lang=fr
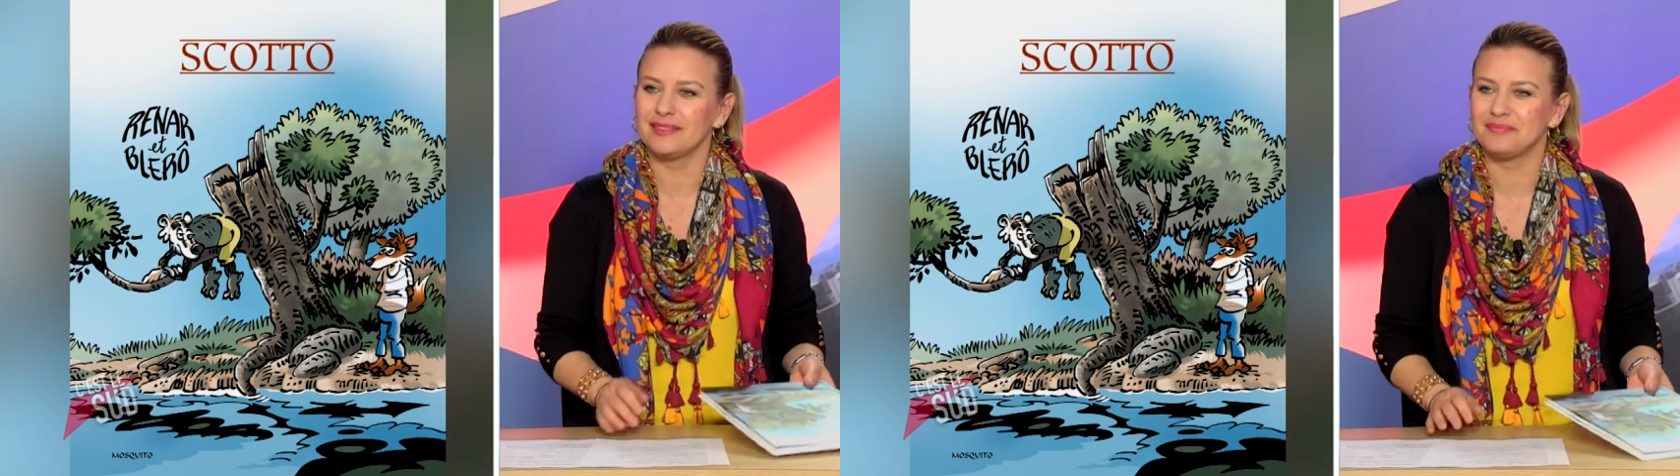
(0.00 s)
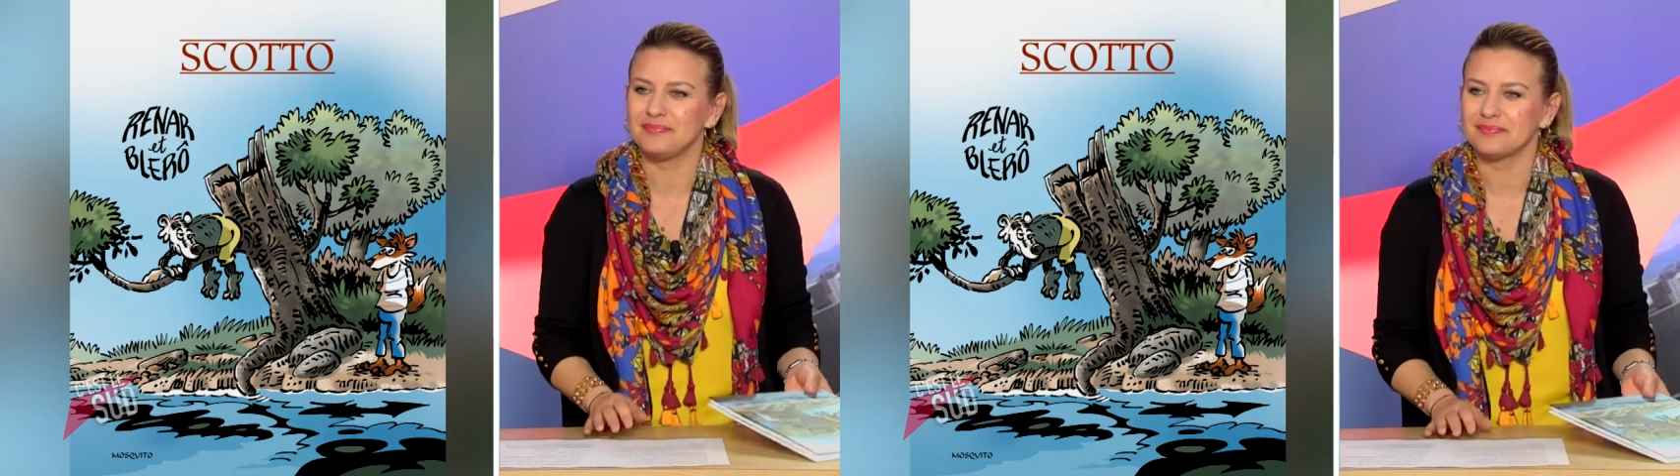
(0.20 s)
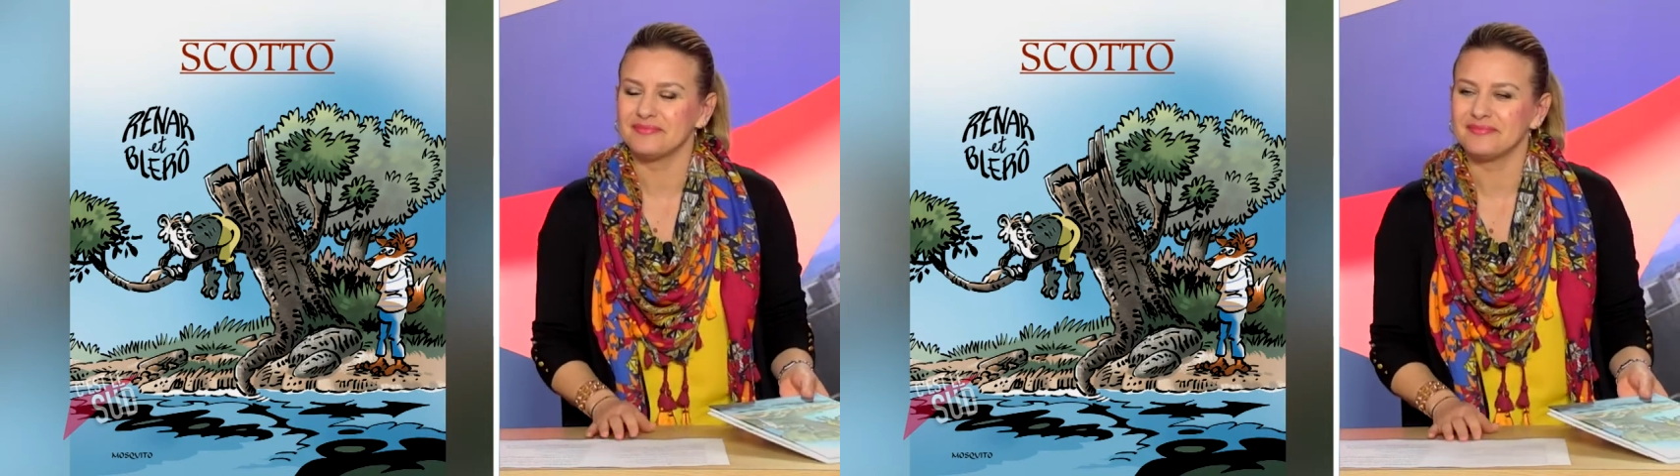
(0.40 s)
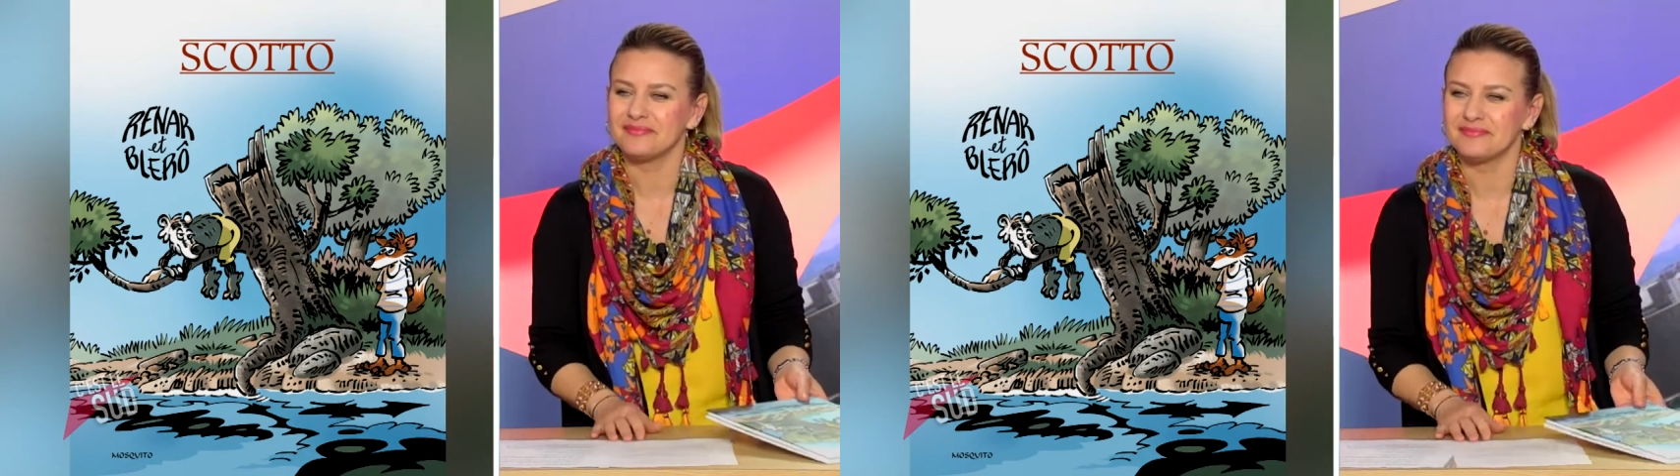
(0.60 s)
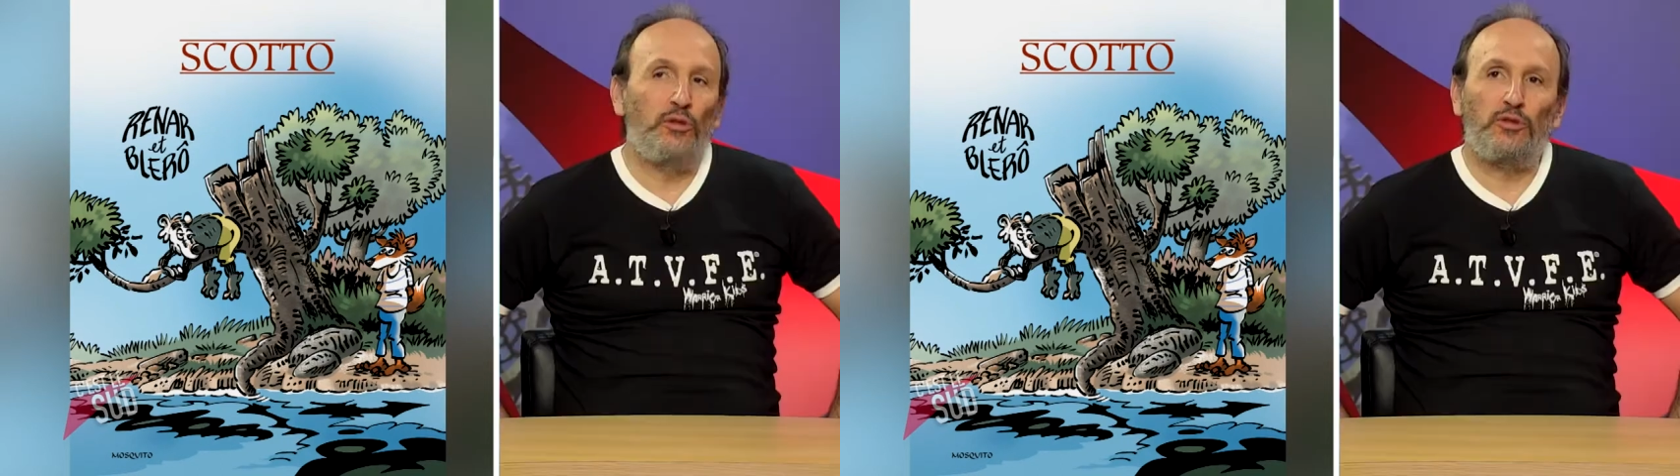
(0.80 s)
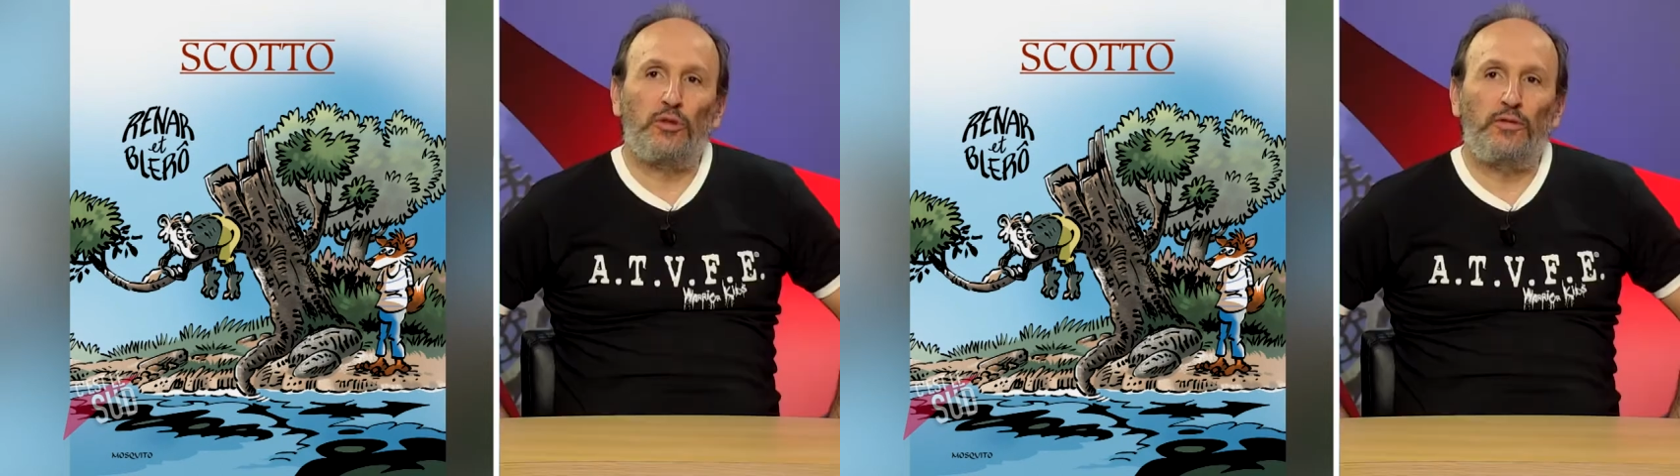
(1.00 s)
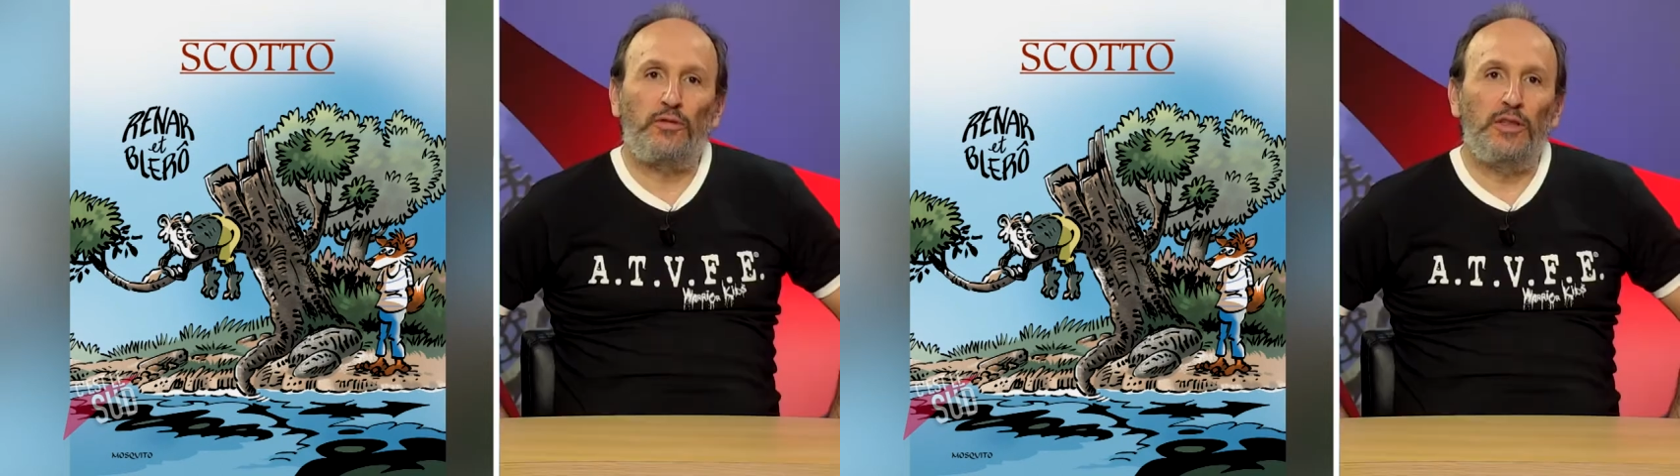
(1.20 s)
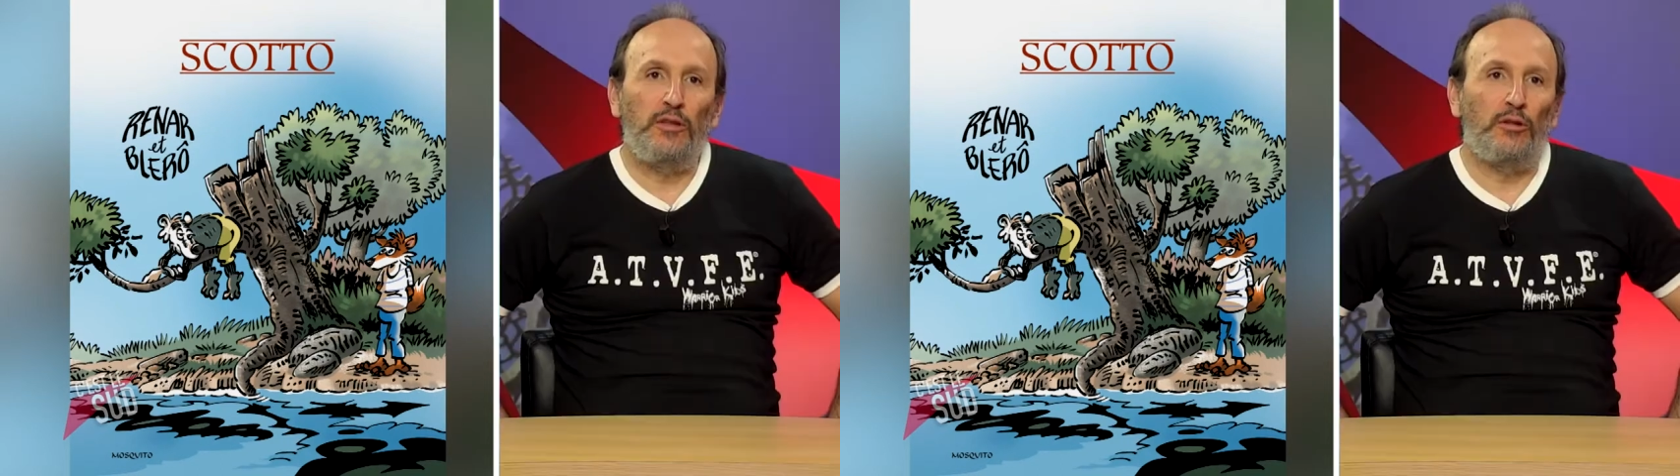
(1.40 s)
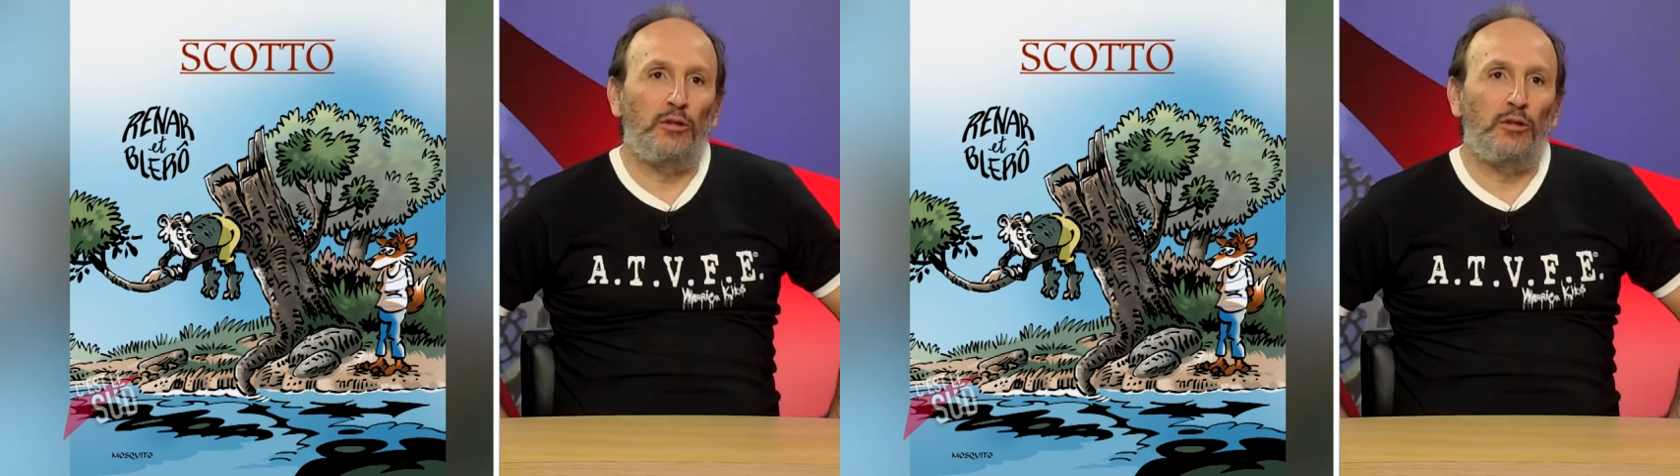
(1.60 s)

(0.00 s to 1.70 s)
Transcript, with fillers: c'est de la philosophie